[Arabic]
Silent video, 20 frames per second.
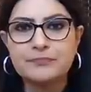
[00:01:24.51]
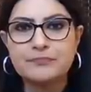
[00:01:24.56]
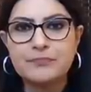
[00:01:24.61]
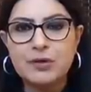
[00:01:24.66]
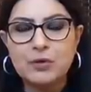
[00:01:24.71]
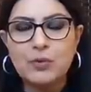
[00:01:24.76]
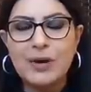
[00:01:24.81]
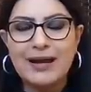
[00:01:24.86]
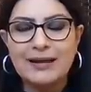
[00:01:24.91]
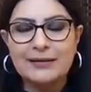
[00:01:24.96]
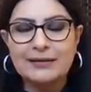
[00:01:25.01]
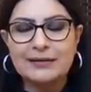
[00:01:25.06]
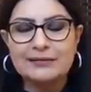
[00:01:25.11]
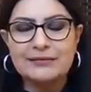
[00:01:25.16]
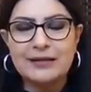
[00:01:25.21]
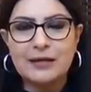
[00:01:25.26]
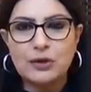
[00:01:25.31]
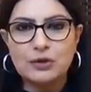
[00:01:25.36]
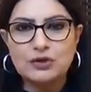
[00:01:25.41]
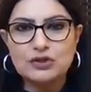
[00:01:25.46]
من 1 ل
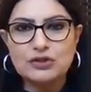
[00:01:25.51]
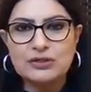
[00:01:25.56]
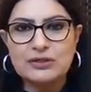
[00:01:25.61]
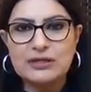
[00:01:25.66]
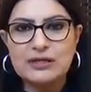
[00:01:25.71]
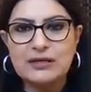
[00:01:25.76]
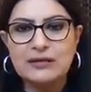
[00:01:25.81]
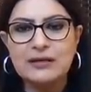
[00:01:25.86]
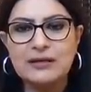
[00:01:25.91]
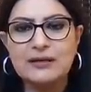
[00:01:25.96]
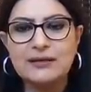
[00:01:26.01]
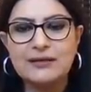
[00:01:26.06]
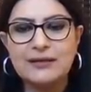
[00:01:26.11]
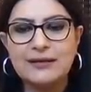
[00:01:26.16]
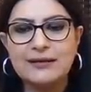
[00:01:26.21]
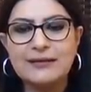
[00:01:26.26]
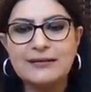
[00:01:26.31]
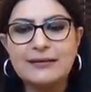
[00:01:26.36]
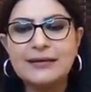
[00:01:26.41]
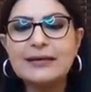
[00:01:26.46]
22
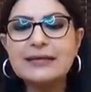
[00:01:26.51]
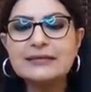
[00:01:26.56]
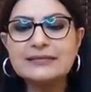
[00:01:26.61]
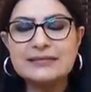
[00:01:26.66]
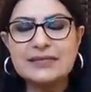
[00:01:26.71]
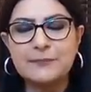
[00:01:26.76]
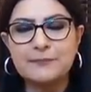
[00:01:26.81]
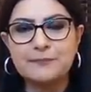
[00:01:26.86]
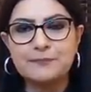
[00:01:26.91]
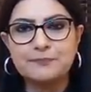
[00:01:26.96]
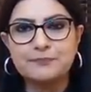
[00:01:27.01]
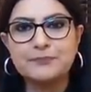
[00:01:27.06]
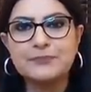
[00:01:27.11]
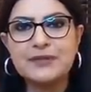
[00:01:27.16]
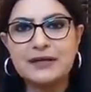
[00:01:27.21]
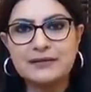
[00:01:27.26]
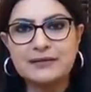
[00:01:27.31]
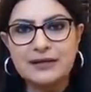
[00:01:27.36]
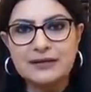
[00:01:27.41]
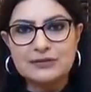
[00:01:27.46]
يلي لازم
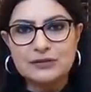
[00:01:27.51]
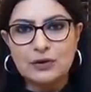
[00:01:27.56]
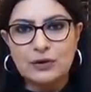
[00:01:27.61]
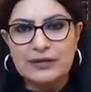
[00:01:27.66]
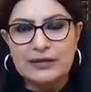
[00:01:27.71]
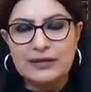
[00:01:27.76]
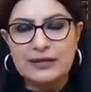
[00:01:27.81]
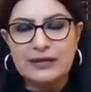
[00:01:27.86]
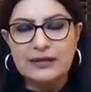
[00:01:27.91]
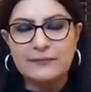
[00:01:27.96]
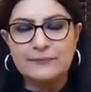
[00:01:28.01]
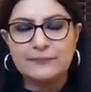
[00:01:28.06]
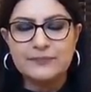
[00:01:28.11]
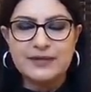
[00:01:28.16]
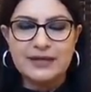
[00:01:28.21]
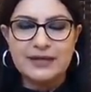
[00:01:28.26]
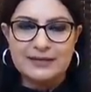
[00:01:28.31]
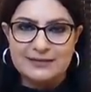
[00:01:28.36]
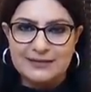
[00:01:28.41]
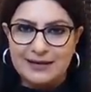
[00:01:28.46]
ترتكزوا عليه
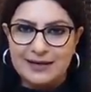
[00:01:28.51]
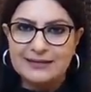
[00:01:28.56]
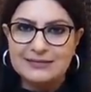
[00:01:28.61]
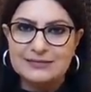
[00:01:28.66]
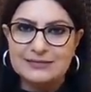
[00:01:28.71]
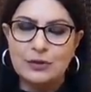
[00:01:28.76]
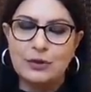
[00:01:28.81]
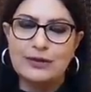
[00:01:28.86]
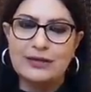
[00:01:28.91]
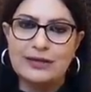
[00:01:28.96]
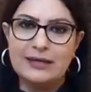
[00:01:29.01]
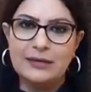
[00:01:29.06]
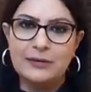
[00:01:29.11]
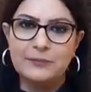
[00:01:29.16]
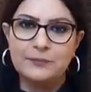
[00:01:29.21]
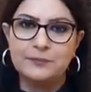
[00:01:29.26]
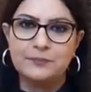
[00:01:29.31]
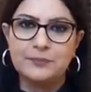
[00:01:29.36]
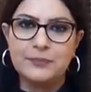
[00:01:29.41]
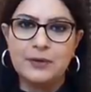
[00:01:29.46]
تركزوا
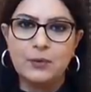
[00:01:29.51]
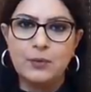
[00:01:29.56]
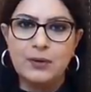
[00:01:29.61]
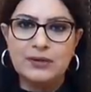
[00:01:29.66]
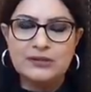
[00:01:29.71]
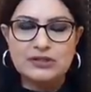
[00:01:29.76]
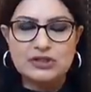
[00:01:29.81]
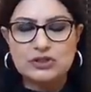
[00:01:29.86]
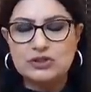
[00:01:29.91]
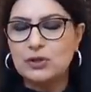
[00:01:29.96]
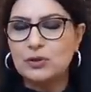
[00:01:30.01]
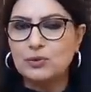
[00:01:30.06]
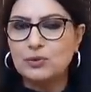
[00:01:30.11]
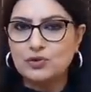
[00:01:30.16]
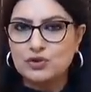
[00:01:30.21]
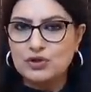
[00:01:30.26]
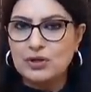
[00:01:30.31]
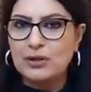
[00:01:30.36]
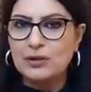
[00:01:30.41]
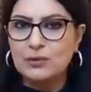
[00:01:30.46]
عليه
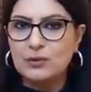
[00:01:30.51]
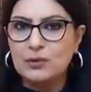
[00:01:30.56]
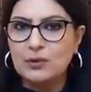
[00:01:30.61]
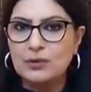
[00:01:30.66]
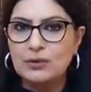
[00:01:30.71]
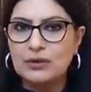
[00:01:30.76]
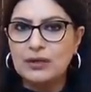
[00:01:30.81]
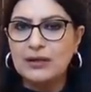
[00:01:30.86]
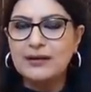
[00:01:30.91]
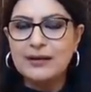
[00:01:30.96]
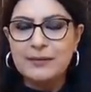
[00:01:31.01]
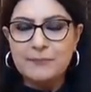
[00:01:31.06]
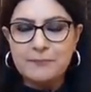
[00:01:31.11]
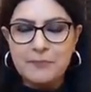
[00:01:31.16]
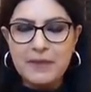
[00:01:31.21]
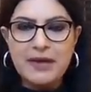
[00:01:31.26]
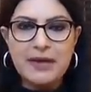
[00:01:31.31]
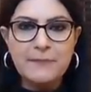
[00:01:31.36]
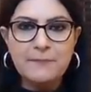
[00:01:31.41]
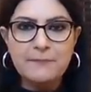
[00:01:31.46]
وتشتغلوا شغلكم
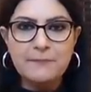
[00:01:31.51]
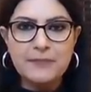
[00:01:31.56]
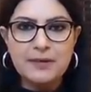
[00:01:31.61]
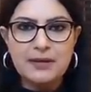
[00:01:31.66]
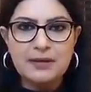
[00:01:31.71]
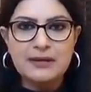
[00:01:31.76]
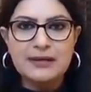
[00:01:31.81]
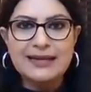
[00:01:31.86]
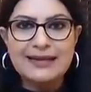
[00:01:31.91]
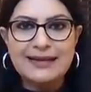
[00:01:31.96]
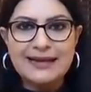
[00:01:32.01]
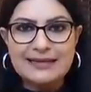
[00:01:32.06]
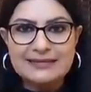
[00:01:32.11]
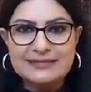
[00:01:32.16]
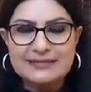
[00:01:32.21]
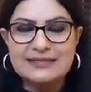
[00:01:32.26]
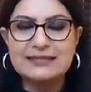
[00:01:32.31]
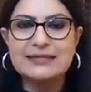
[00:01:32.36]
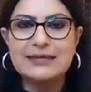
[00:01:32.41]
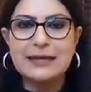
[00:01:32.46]
المهم لا
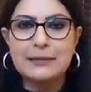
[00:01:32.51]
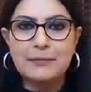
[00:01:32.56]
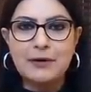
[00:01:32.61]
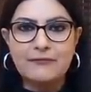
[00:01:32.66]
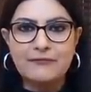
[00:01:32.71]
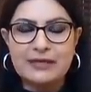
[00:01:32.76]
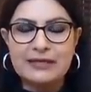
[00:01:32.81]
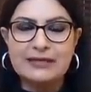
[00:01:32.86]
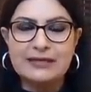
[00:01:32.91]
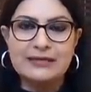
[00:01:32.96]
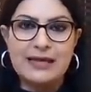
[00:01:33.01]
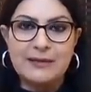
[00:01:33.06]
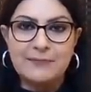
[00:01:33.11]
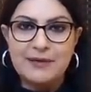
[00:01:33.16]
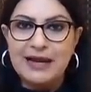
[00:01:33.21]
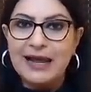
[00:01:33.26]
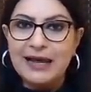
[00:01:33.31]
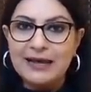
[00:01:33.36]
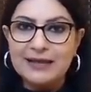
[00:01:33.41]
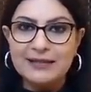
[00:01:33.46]
سيما في
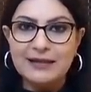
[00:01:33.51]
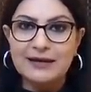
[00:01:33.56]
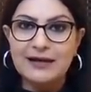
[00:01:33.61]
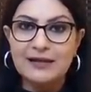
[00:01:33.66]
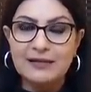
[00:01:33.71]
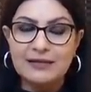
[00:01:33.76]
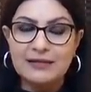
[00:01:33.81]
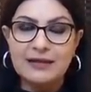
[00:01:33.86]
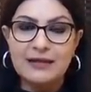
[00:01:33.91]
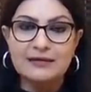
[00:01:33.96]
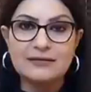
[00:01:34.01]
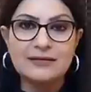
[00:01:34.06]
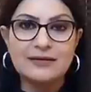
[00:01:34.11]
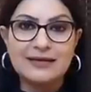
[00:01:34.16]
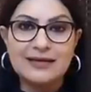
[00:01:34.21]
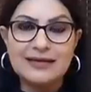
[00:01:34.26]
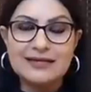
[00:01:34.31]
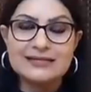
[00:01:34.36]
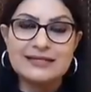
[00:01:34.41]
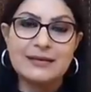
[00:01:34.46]
الايام الاكثر حظا
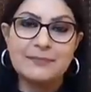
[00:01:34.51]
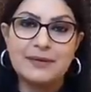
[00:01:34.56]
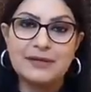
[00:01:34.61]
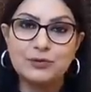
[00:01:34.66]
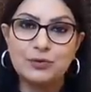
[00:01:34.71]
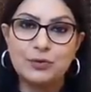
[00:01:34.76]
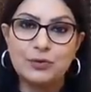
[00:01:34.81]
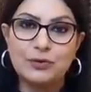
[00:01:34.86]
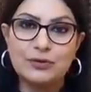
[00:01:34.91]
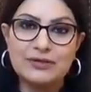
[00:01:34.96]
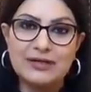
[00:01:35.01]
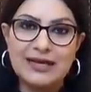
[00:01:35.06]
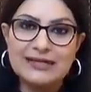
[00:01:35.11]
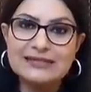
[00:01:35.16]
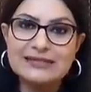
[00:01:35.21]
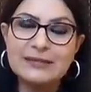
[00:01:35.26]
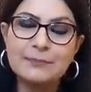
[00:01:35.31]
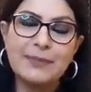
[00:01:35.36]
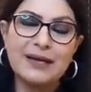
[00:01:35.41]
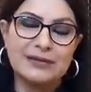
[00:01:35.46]
اذا بدكم
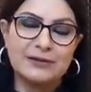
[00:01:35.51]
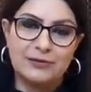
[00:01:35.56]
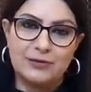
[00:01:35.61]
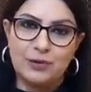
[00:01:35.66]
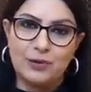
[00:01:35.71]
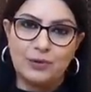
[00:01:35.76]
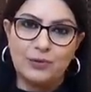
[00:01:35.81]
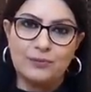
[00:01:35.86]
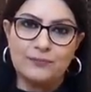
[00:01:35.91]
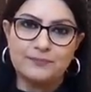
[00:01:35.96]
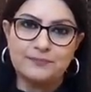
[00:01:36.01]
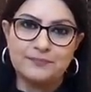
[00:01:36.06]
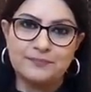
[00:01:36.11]
تبدعوا